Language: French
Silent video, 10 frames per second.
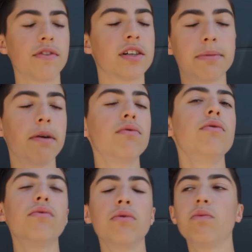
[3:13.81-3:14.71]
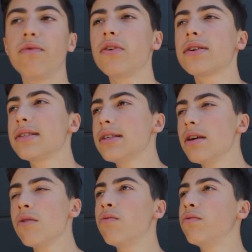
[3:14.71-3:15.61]
enfin j'ai pas voulu vous
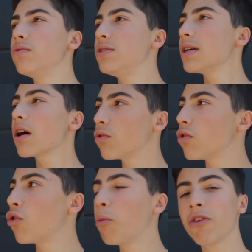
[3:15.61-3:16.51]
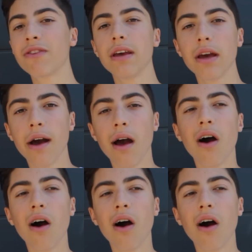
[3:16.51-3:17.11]
forcer ou vous dire de demander,